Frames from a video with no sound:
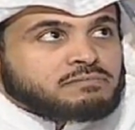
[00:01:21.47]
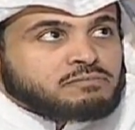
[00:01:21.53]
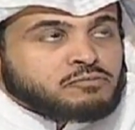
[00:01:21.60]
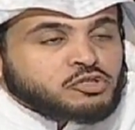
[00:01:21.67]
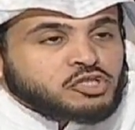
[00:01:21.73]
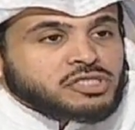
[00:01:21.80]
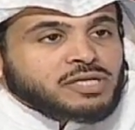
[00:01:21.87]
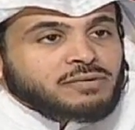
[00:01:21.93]

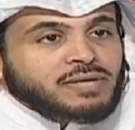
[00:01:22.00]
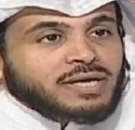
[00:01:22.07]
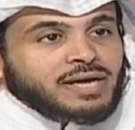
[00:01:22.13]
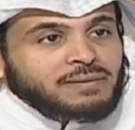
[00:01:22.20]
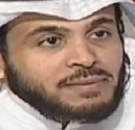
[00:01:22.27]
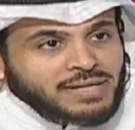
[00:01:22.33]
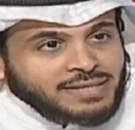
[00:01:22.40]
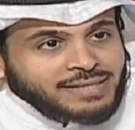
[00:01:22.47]
مستوى
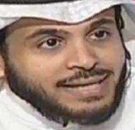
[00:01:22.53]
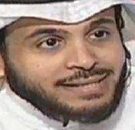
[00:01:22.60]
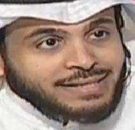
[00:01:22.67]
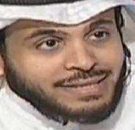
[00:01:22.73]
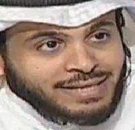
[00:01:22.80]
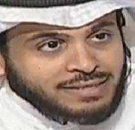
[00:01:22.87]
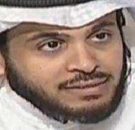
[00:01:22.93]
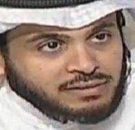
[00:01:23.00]
قبل ان
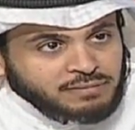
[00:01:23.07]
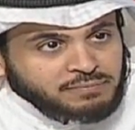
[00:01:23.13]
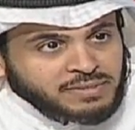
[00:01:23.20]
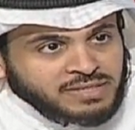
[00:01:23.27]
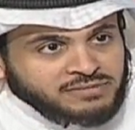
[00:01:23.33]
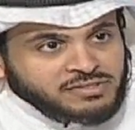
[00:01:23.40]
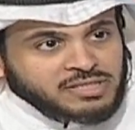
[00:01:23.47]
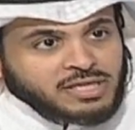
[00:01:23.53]
اتحدث عن الطب
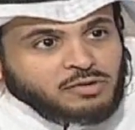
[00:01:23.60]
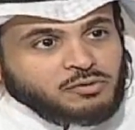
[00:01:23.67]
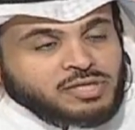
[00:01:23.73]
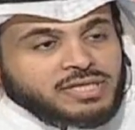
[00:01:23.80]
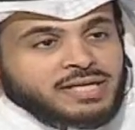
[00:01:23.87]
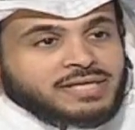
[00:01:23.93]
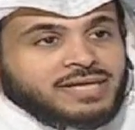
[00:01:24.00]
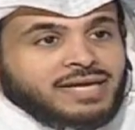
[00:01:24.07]
النفسي انا
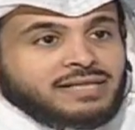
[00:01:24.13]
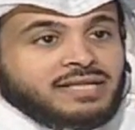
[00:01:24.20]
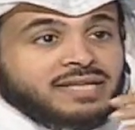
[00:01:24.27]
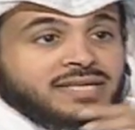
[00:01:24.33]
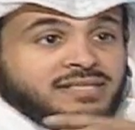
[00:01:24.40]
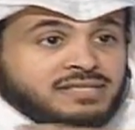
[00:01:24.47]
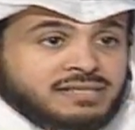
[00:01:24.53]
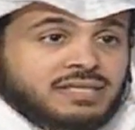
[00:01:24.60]
اريد ان اتحدث
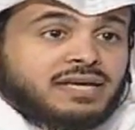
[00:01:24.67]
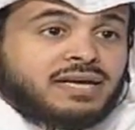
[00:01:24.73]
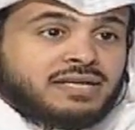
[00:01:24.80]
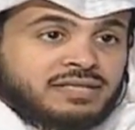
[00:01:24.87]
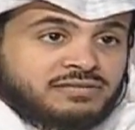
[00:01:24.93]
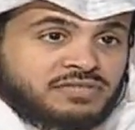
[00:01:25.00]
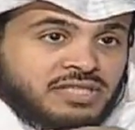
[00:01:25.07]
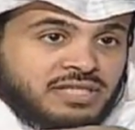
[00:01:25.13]
عن الصحه
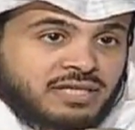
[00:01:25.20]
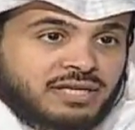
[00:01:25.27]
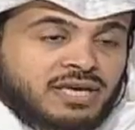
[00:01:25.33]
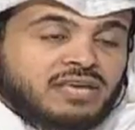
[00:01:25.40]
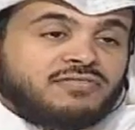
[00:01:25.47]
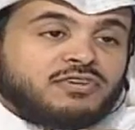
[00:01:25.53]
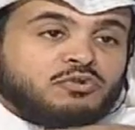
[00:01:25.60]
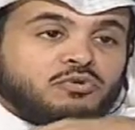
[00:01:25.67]
النفسيه
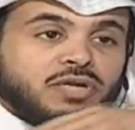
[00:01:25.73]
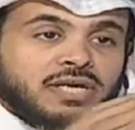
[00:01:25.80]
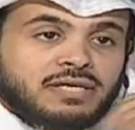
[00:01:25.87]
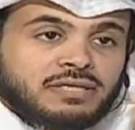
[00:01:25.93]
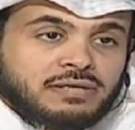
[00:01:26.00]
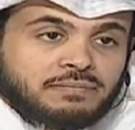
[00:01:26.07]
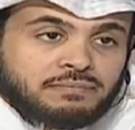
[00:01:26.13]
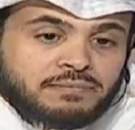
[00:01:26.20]
كيف
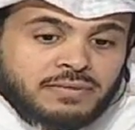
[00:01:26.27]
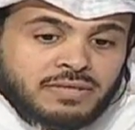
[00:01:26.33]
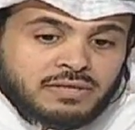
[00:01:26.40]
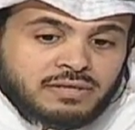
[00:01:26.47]
تقيم